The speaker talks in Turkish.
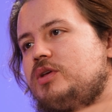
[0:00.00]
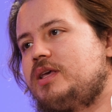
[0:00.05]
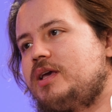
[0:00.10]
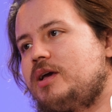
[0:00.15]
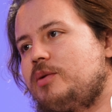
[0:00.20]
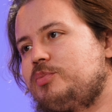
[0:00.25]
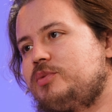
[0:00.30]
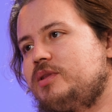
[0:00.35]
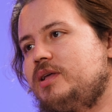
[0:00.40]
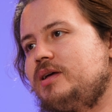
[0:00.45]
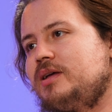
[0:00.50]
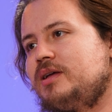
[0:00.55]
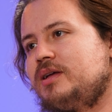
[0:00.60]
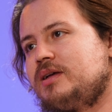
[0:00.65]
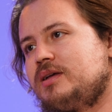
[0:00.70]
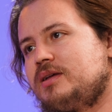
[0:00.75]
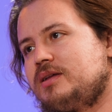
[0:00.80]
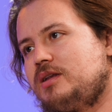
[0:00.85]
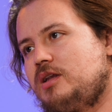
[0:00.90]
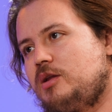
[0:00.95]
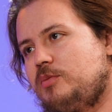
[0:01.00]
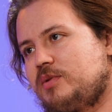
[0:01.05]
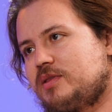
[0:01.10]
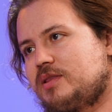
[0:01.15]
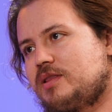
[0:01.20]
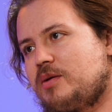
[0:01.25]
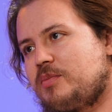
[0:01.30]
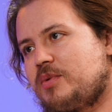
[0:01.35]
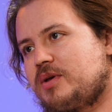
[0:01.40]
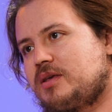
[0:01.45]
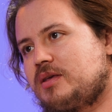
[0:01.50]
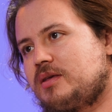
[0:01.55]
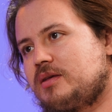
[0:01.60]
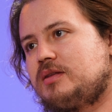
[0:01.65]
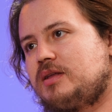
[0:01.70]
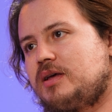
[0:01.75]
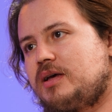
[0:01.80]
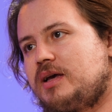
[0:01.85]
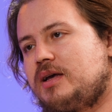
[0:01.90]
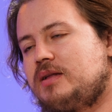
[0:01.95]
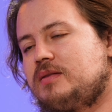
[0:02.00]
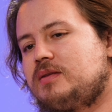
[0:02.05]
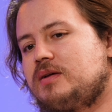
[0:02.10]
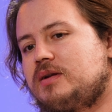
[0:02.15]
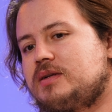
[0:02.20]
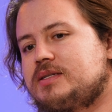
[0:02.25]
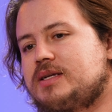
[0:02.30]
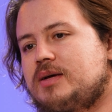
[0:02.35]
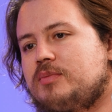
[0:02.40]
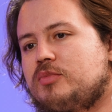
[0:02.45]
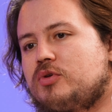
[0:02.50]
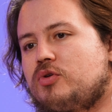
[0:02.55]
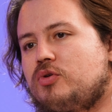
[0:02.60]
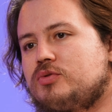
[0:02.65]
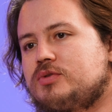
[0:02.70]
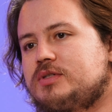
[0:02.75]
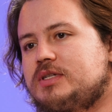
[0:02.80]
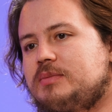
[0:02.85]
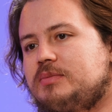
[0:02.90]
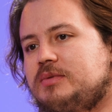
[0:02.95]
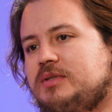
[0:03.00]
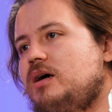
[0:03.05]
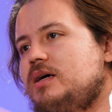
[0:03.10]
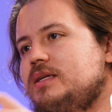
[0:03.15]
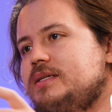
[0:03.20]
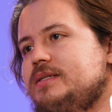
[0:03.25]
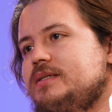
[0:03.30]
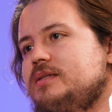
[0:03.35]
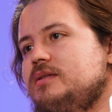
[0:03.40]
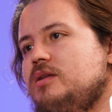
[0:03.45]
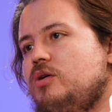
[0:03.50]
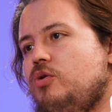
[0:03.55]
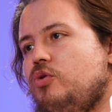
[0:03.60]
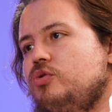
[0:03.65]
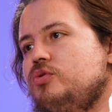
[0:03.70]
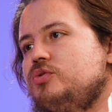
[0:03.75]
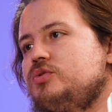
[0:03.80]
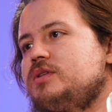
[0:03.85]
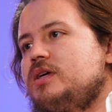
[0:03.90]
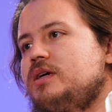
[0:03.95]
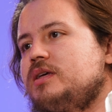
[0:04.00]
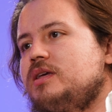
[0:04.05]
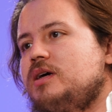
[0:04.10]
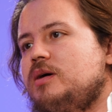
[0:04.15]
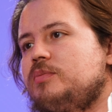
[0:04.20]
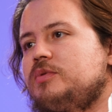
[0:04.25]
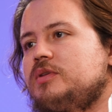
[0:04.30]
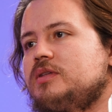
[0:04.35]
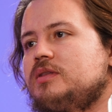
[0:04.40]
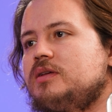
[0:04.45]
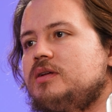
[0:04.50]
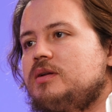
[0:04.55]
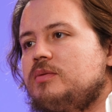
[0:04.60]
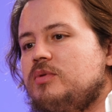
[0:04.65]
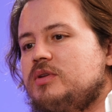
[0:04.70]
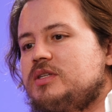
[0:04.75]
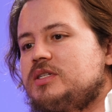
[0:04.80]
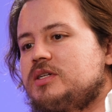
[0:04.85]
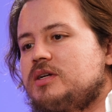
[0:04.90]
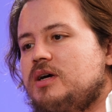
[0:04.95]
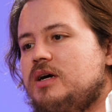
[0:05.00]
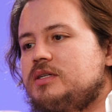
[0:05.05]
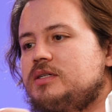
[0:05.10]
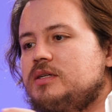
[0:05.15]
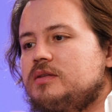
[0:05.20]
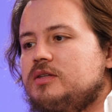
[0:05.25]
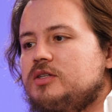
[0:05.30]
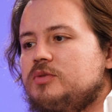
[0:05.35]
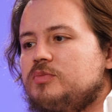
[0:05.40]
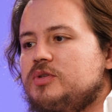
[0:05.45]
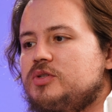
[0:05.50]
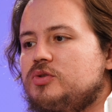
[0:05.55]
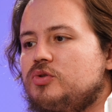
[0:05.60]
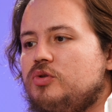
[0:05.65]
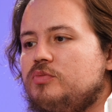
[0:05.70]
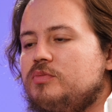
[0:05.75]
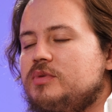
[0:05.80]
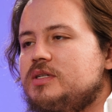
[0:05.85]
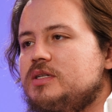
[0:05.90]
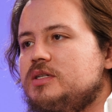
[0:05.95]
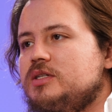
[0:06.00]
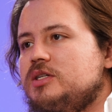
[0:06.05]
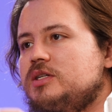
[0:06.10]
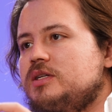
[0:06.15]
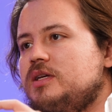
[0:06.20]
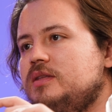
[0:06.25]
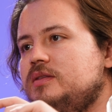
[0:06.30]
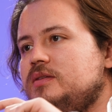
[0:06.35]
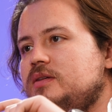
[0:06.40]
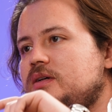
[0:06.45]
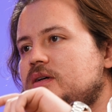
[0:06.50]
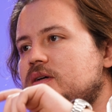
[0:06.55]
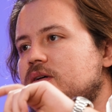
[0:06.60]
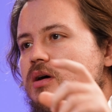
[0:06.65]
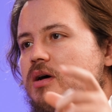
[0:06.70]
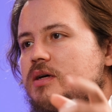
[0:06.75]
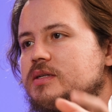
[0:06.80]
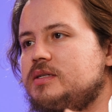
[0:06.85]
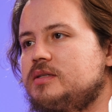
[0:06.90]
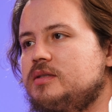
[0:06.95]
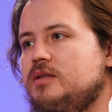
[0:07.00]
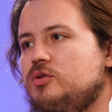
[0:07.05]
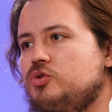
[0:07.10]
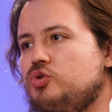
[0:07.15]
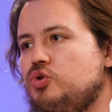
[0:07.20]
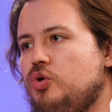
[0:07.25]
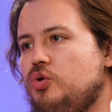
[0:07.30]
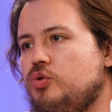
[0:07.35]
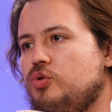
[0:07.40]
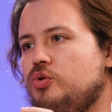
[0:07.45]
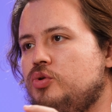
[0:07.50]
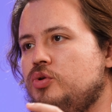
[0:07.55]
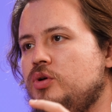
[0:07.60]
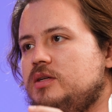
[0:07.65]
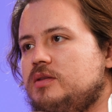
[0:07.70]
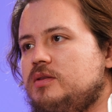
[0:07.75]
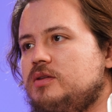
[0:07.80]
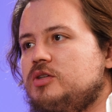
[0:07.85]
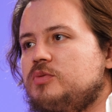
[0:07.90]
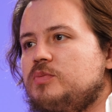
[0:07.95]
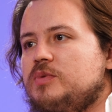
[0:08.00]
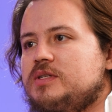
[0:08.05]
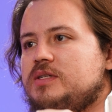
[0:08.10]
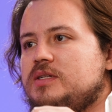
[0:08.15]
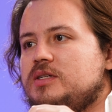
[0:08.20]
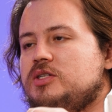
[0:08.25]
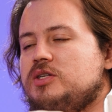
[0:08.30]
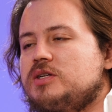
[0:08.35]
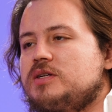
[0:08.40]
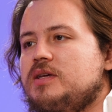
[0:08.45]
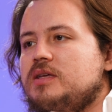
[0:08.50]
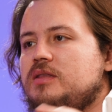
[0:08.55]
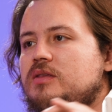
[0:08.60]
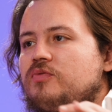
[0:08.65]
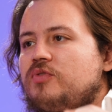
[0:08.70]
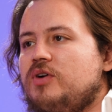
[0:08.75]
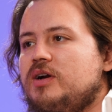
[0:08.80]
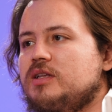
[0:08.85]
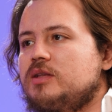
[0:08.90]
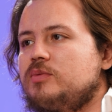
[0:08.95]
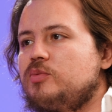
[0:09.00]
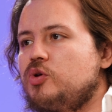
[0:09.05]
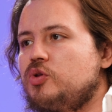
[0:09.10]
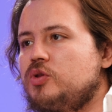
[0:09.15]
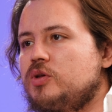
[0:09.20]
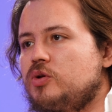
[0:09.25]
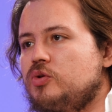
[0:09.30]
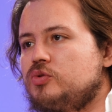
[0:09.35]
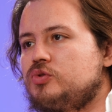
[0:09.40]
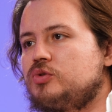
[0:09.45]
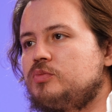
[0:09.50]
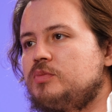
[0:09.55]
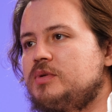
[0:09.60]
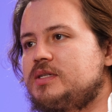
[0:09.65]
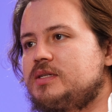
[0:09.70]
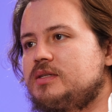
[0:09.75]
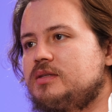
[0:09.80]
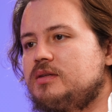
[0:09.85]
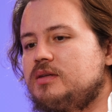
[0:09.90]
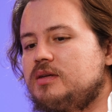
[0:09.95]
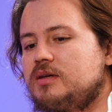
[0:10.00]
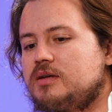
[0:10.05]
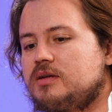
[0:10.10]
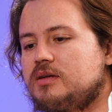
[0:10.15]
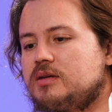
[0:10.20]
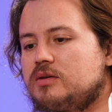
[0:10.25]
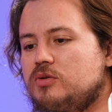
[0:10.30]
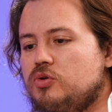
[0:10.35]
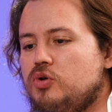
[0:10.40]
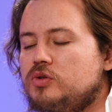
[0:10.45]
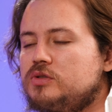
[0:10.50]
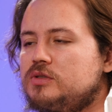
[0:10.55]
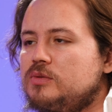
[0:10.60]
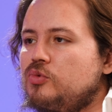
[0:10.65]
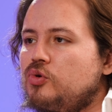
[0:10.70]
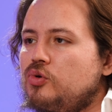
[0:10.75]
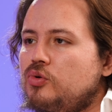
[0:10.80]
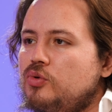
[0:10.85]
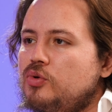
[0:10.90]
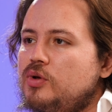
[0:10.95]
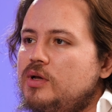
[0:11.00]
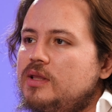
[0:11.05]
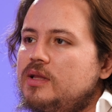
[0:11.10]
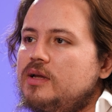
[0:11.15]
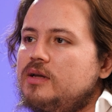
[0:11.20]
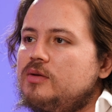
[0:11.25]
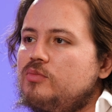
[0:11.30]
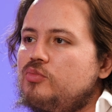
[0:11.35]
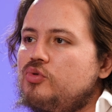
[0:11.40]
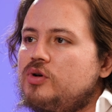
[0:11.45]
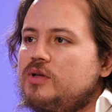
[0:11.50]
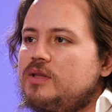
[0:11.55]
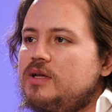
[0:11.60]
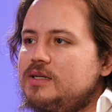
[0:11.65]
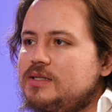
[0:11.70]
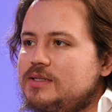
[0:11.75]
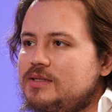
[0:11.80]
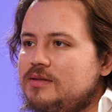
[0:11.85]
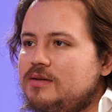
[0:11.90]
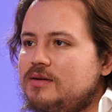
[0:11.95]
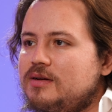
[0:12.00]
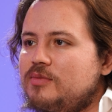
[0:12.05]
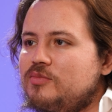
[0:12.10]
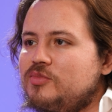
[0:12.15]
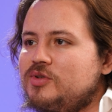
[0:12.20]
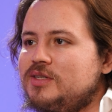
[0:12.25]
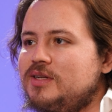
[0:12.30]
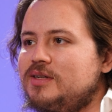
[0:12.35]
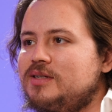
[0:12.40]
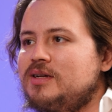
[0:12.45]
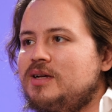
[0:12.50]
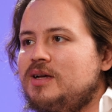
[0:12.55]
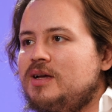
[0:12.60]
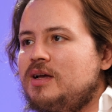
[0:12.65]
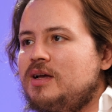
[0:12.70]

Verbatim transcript: bir cap'le limitlemek de enteresan bir konsept. Aslında o yüzden yaptıkları ve çıkar çatışması olmasın, şirkete azınlık çoğunluk çatışması şirketi farklı bir yöne götürmesin diye yönetim kurulu üyelerini bu kadar sınırlamışlar.